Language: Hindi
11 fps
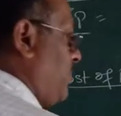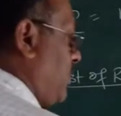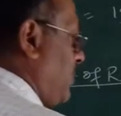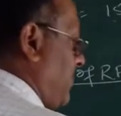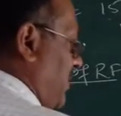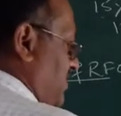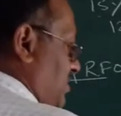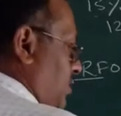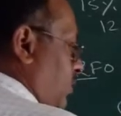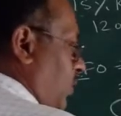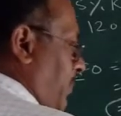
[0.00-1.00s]
फ्रॉम ऑपरेशन
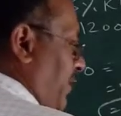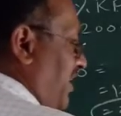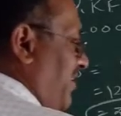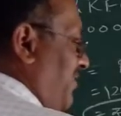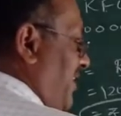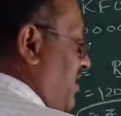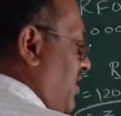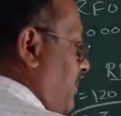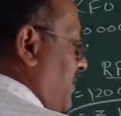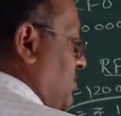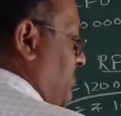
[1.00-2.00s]
ओपनिंग इन्वेंट्री
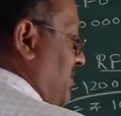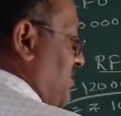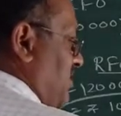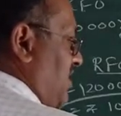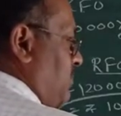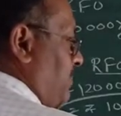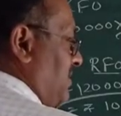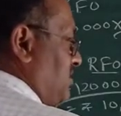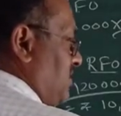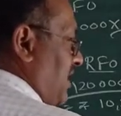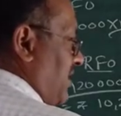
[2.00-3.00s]
प्लस परचेज प्लस
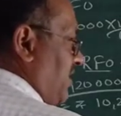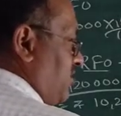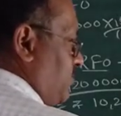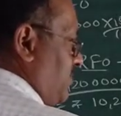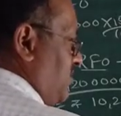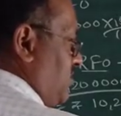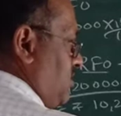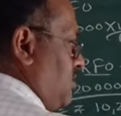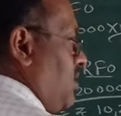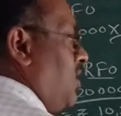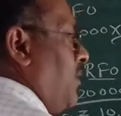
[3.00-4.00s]
डायरेक्ट
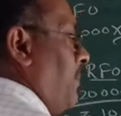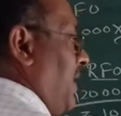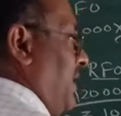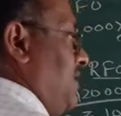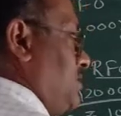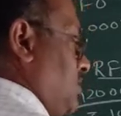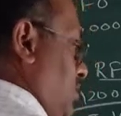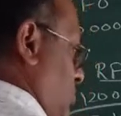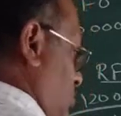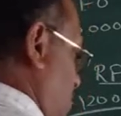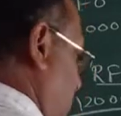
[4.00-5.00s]
एक्सपेंसेस माइनस क्लोजिंग